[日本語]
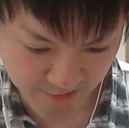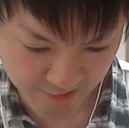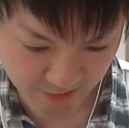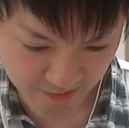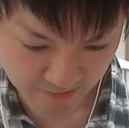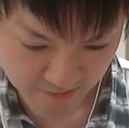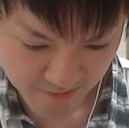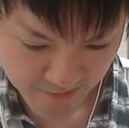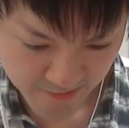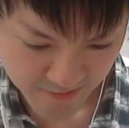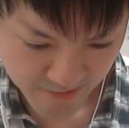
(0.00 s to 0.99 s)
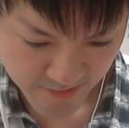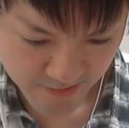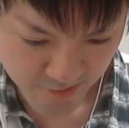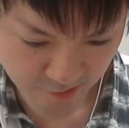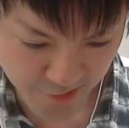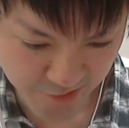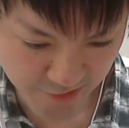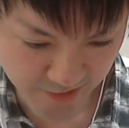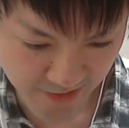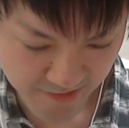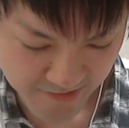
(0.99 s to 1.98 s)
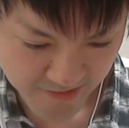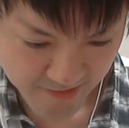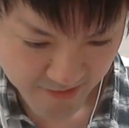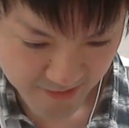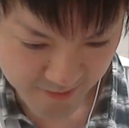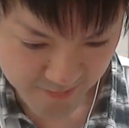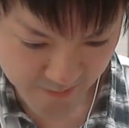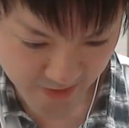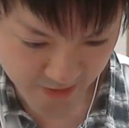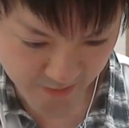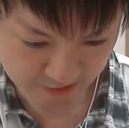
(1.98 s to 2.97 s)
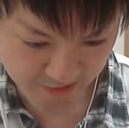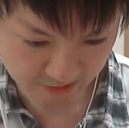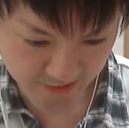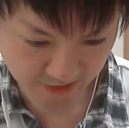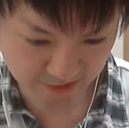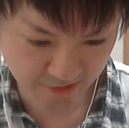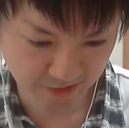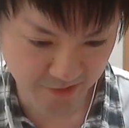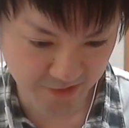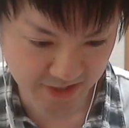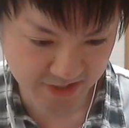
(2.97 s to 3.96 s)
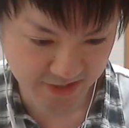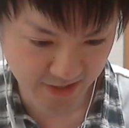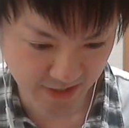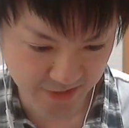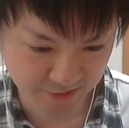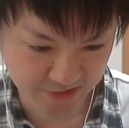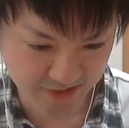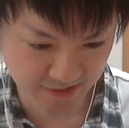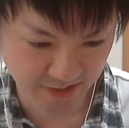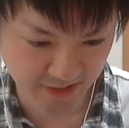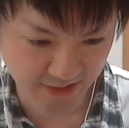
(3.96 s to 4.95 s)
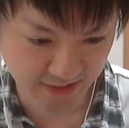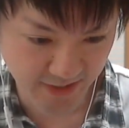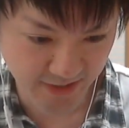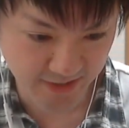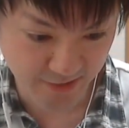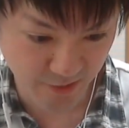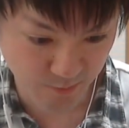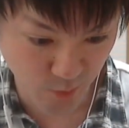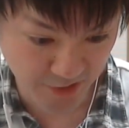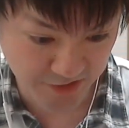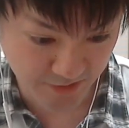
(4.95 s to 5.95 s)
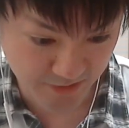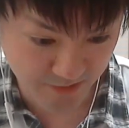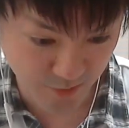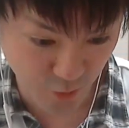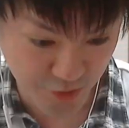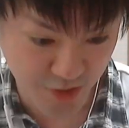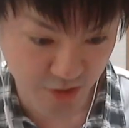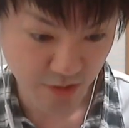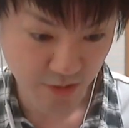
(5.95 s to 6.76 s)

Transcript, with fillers: ずに、オッケーオッケーオッケー。あんまり決めずに適当に攻撃して回復して全開ならいける暴発おし